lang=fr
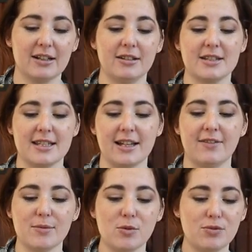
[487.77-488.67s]
euh, ce sera
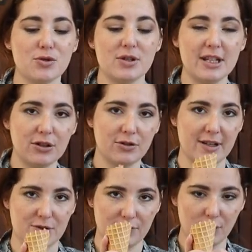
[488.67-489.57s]
vraiment plus joli de
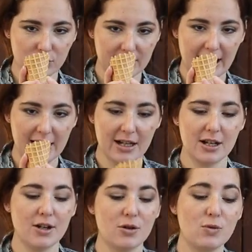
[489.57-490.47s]
façon frontale
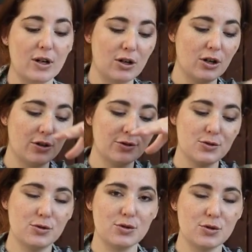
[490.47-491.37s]
ou alors
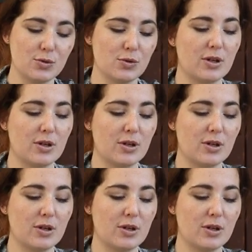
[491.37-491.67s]
du dessus.